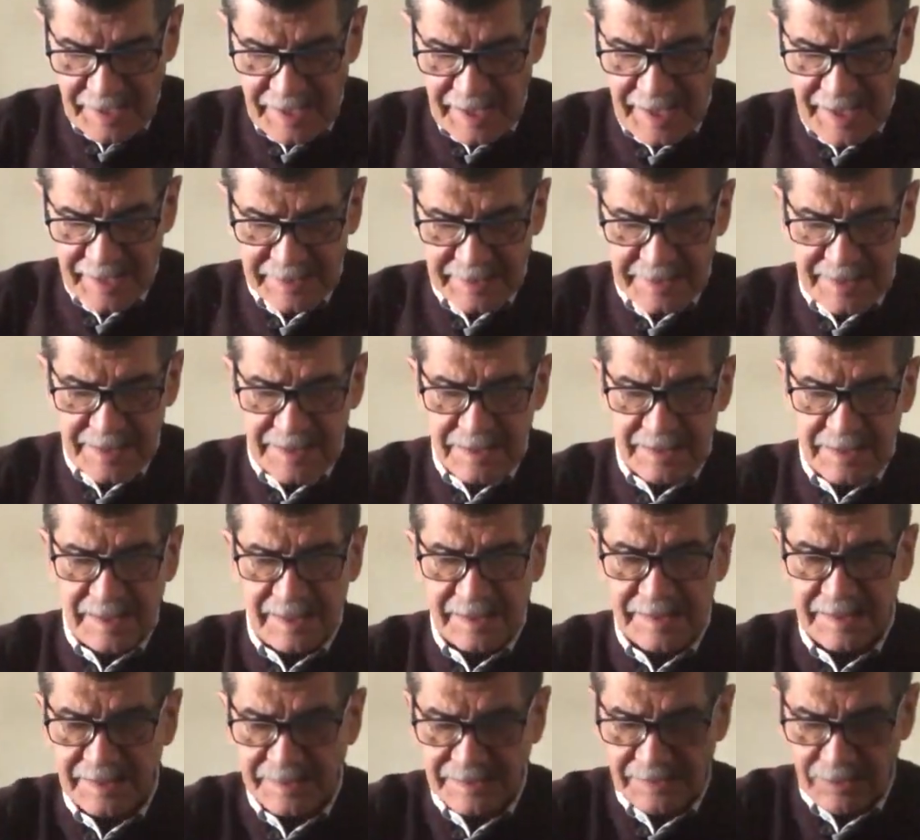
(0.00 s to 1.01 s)
Aquí
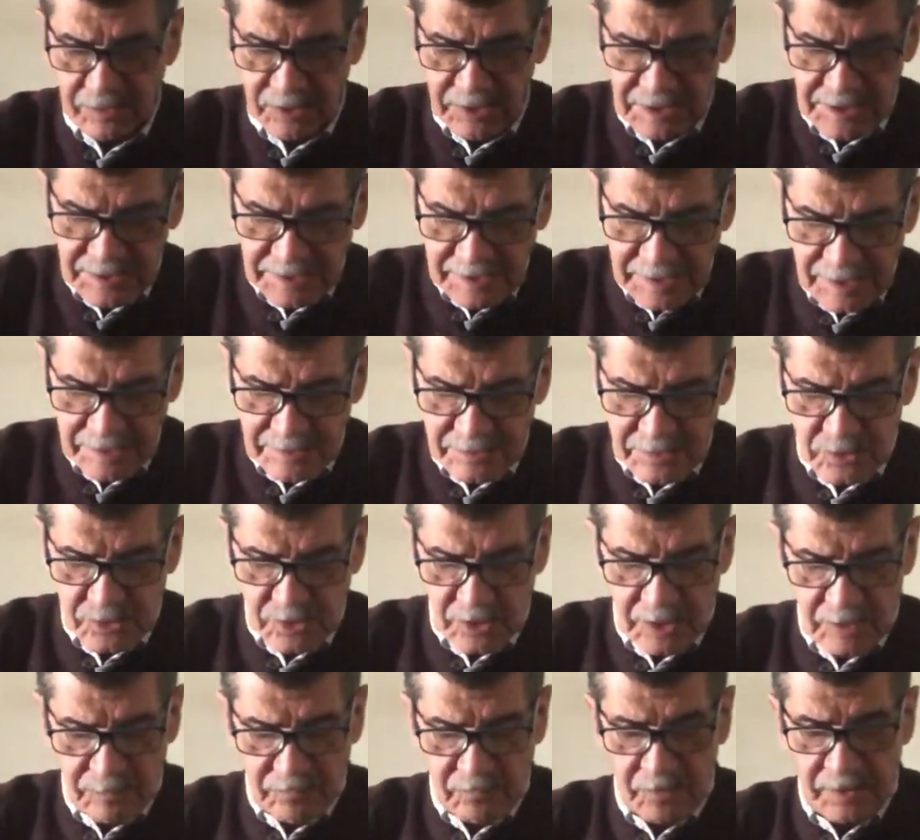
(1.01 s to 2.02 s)
en esta hojita
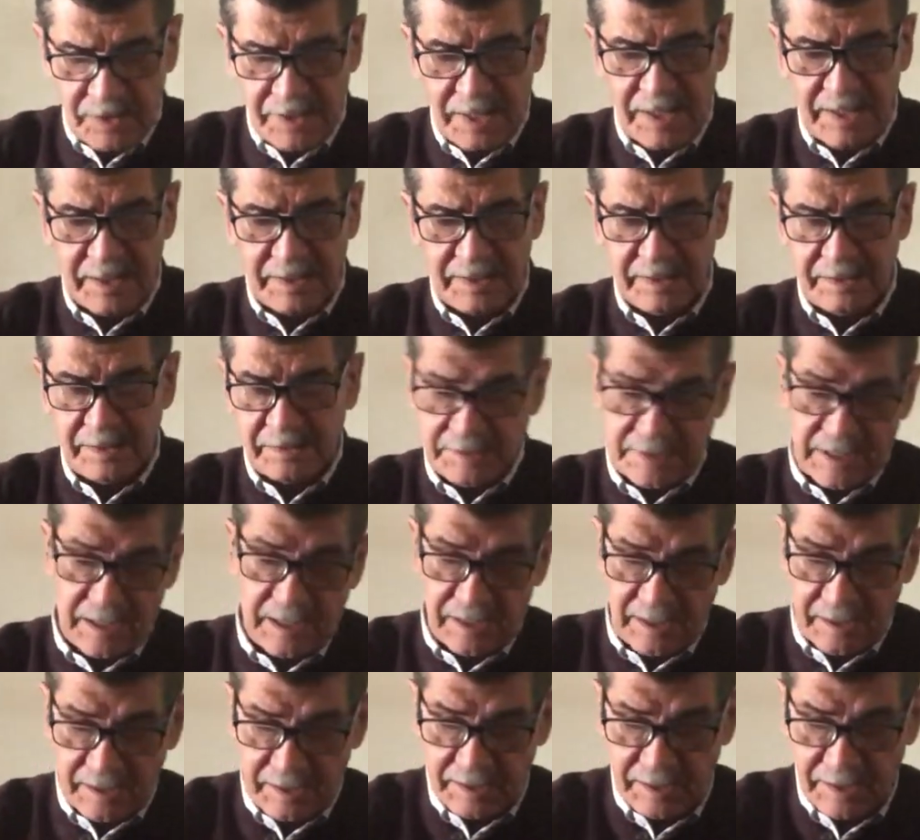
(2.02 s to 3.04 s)
yo les voy a, eh, ya
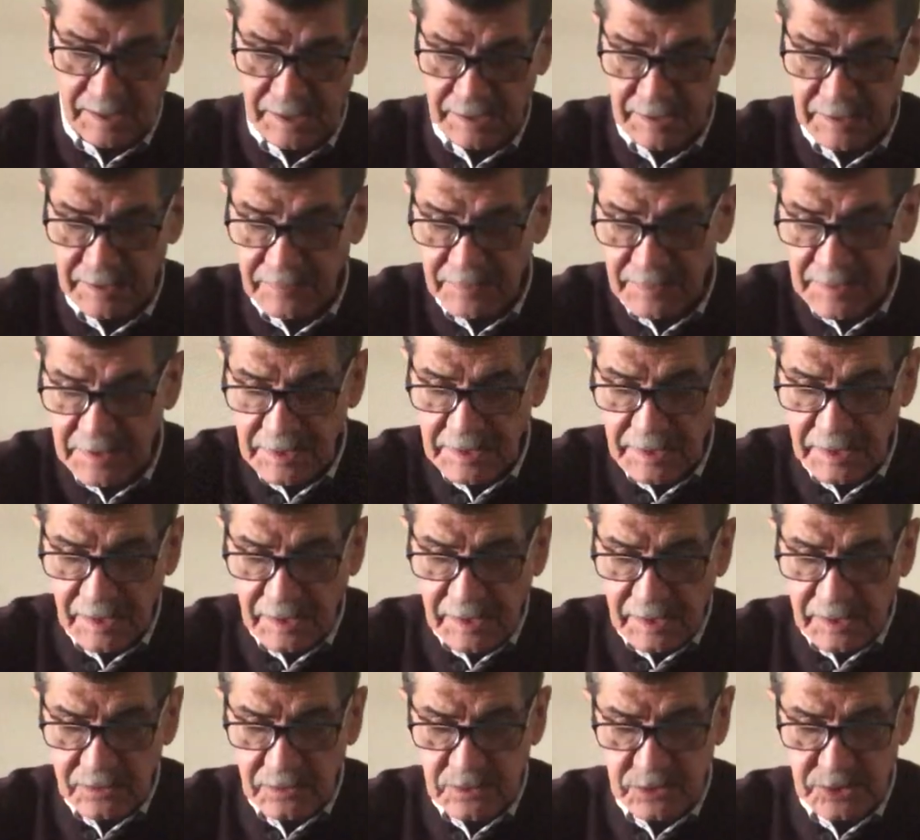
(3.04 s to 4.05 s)
les escribí,
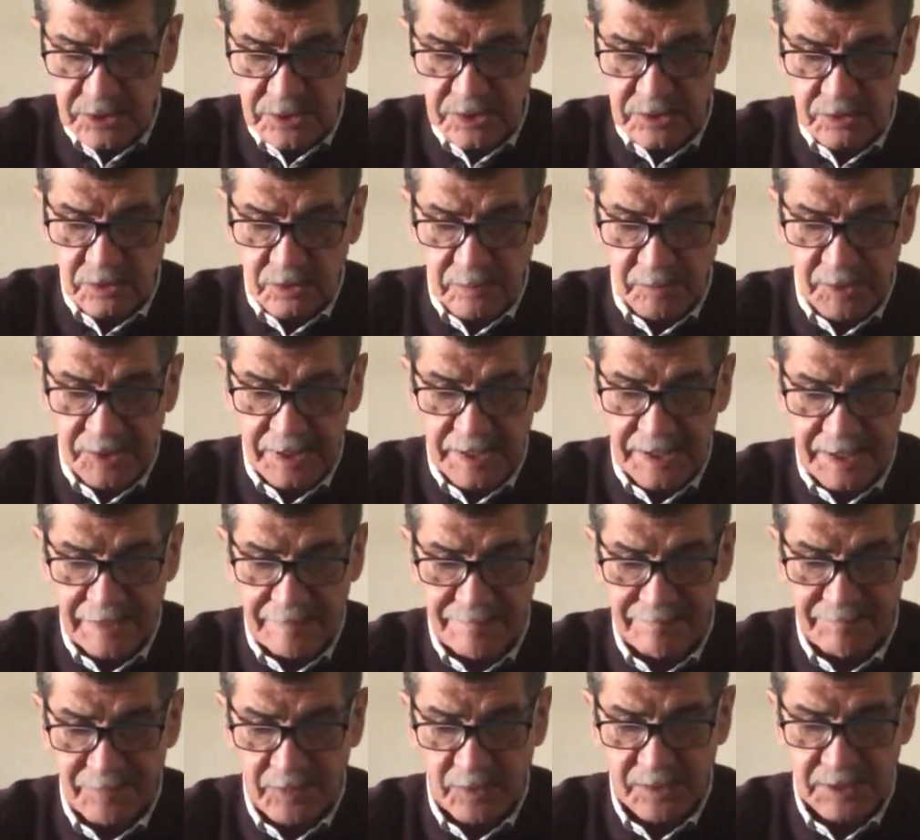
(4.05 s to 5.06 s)
¿no es cierto? Por
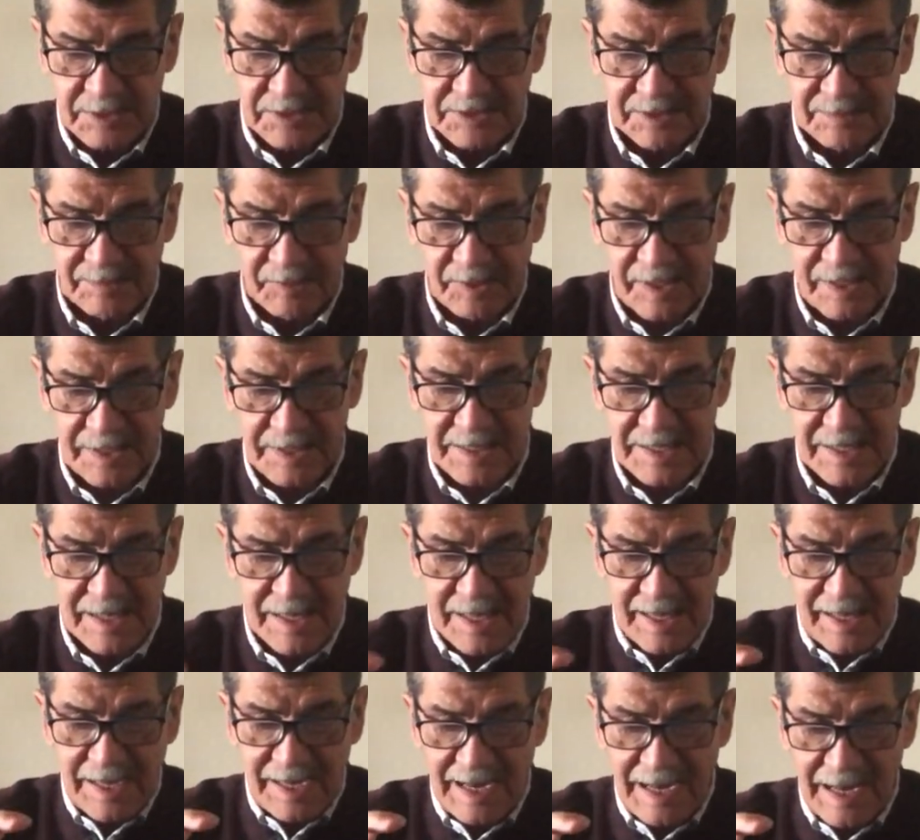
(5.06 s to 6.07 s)
ejemplo, dice por ahí,
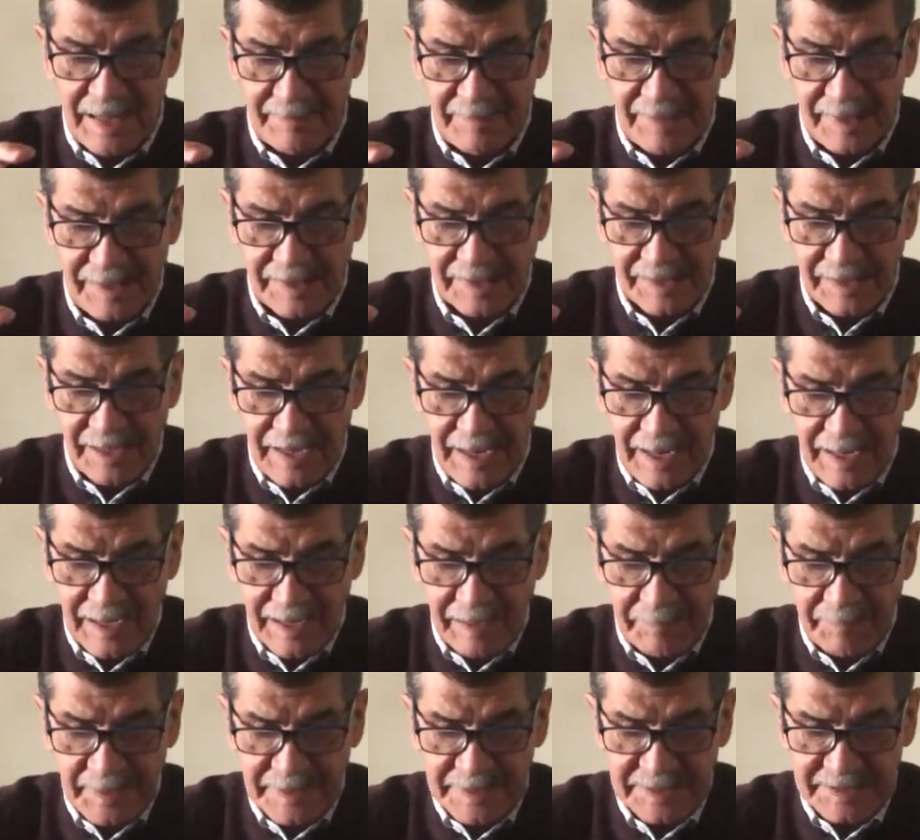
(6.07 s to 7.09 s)
la mente es la
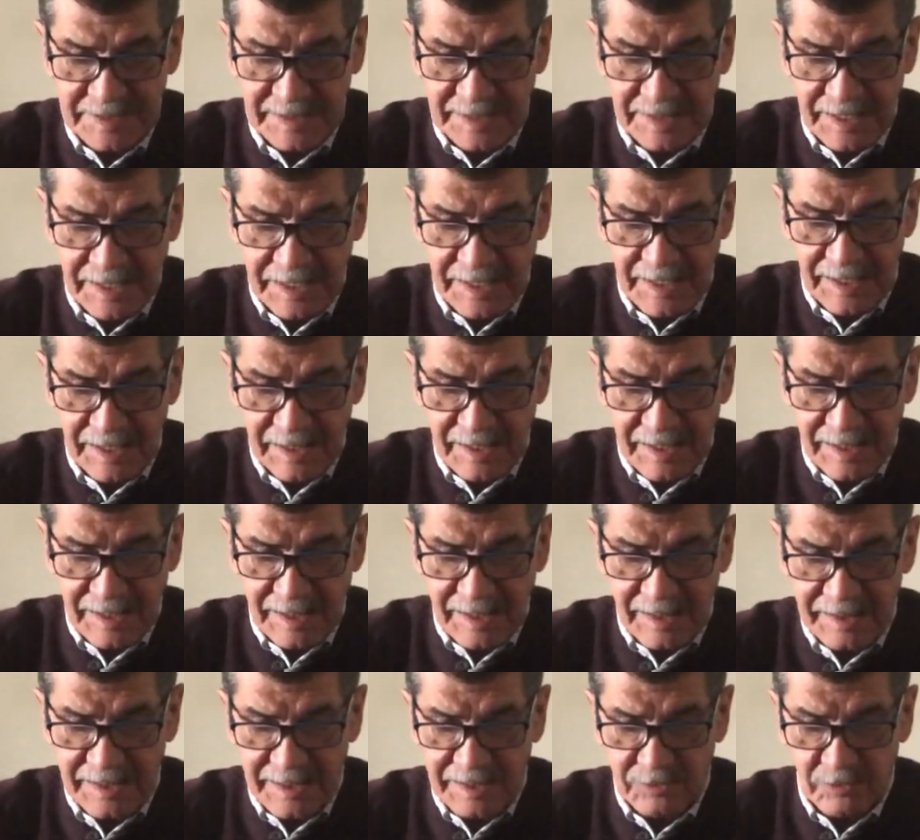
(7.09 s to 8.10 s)
capacidad
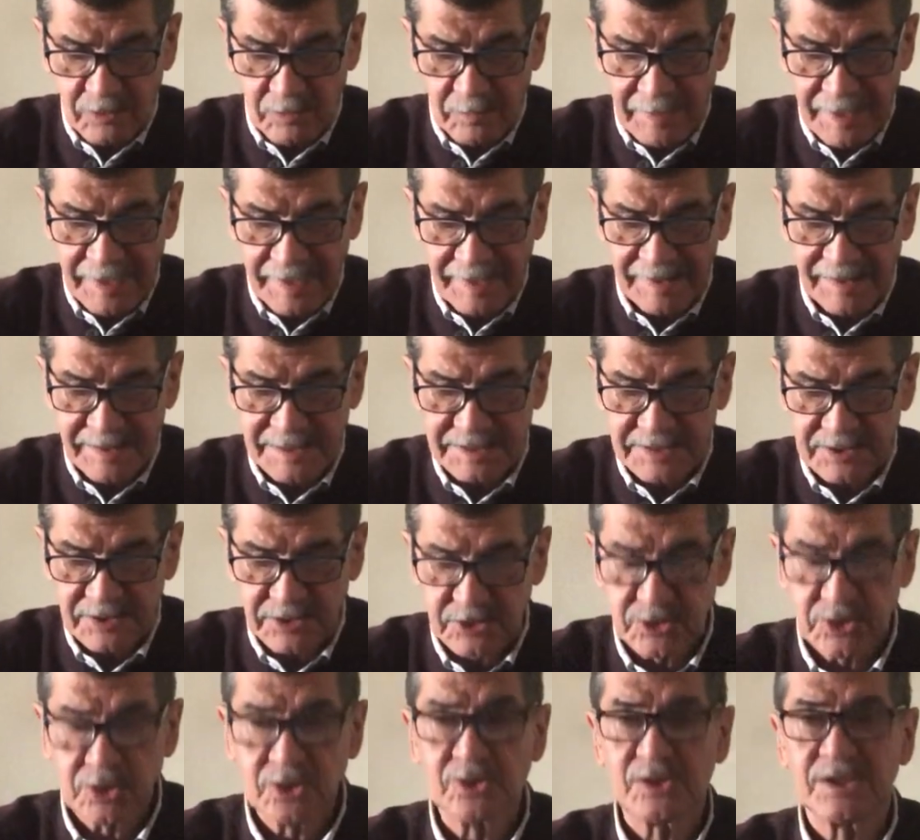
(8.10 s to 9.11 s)
de tomar
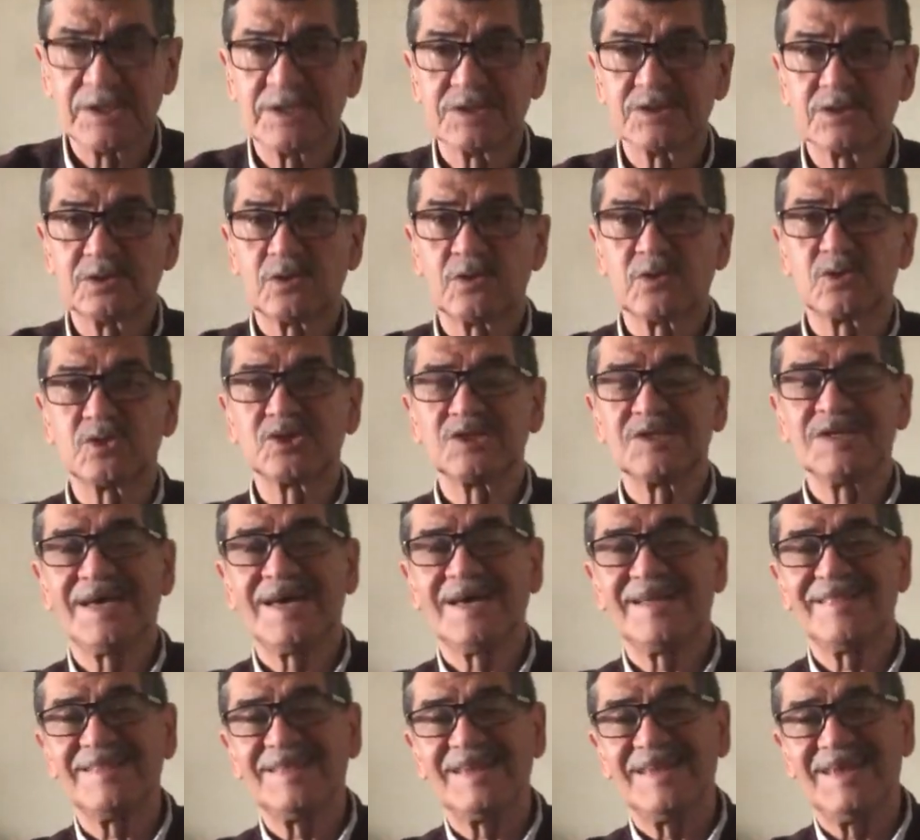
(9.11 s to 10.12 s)
decisiones, o
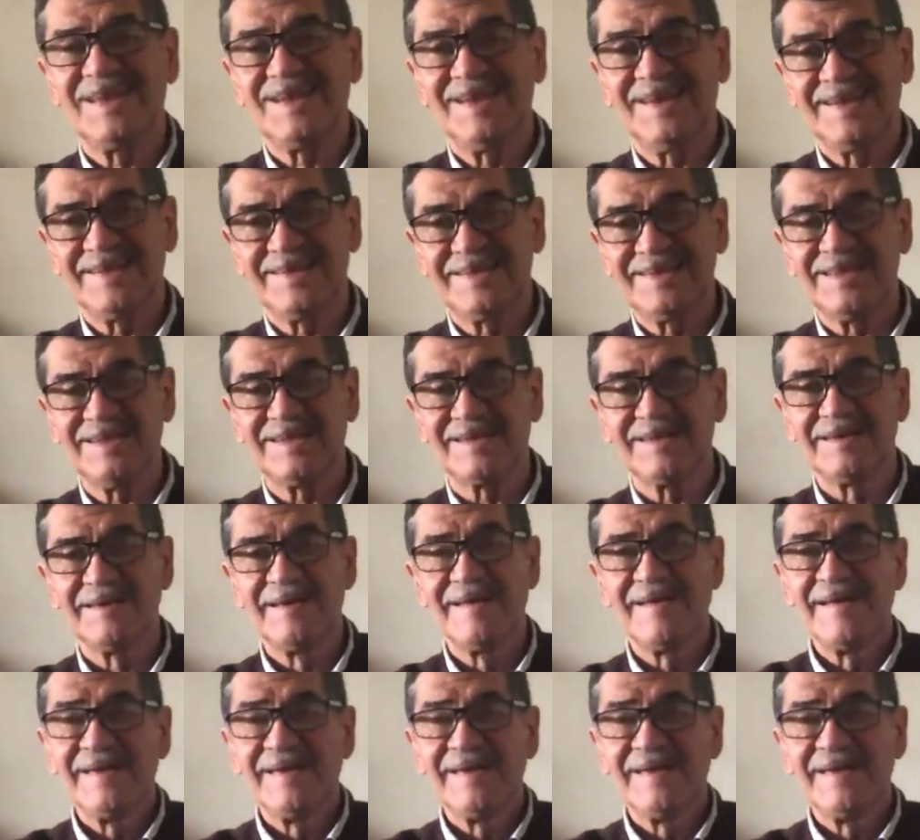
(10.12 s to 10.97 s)
sea, de elegir.